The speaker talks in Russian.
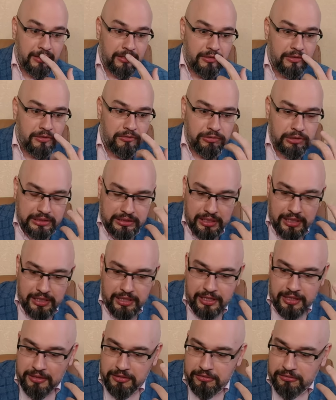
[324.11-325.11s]
Ну вот,
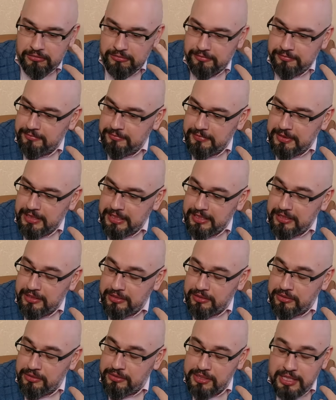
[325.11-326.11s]

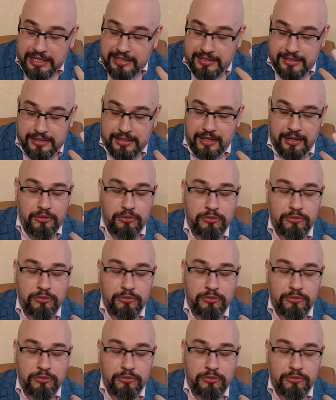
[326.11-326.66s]
честно,